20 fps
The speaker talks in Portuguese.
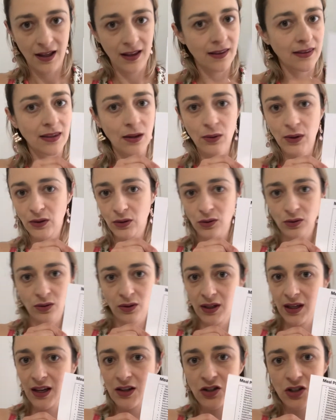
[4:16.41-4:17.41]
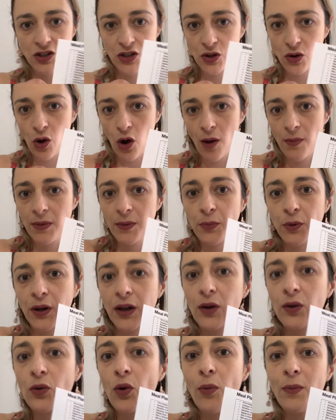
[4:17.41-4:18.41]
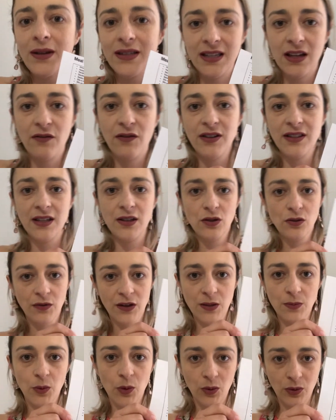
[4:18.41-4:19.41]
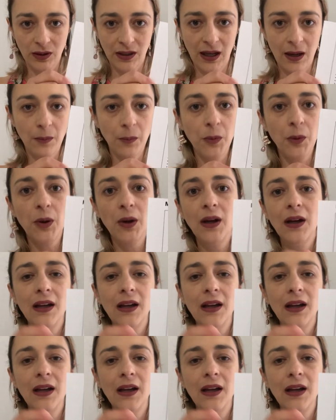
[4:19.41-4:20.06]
não é tudo que a gente come, porque eu comecei a fazer isso faz pouco tempo.